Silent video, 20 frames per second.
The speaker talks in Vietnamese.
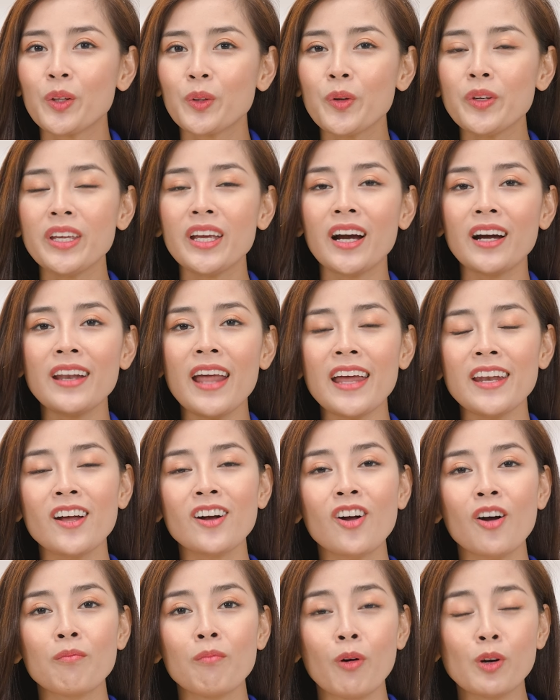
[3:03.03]
Tuy nhiên ở đây
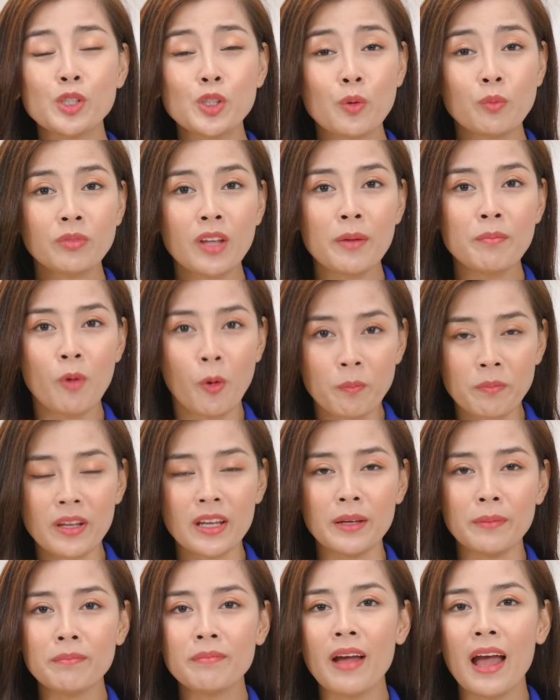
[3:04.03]
nó còn bổ sung thêm một
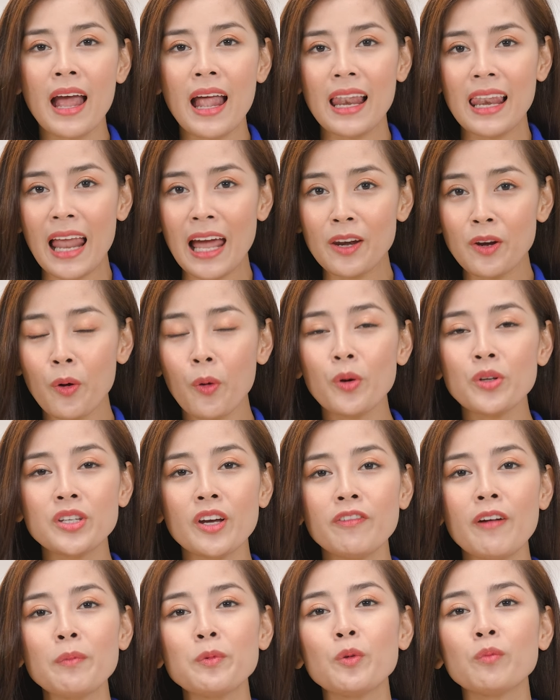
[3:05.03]
điểm là nồi
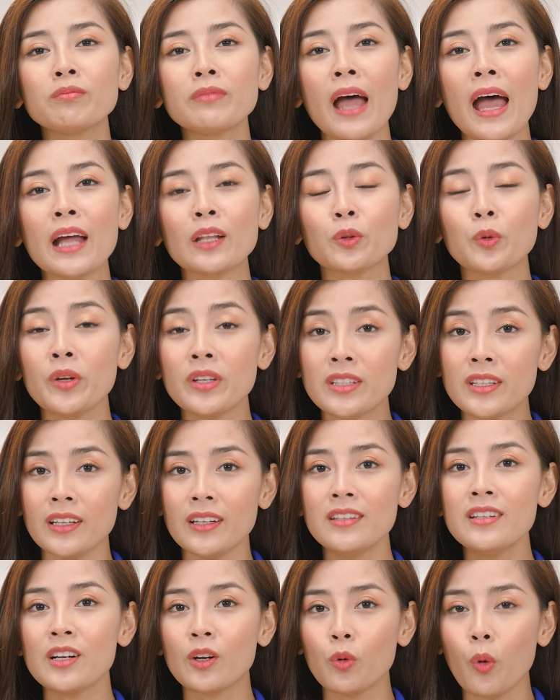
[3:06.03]
cho phép chúng ta tùy
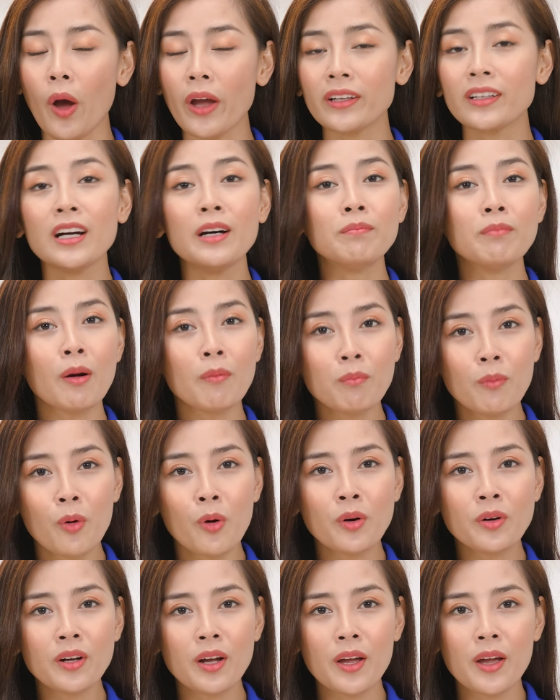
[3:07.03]
chỉnh được loại cơm mong
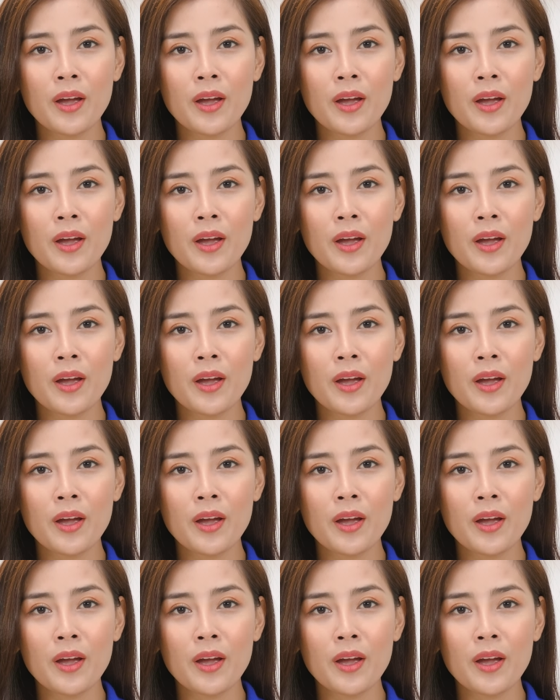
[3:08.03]
muốn.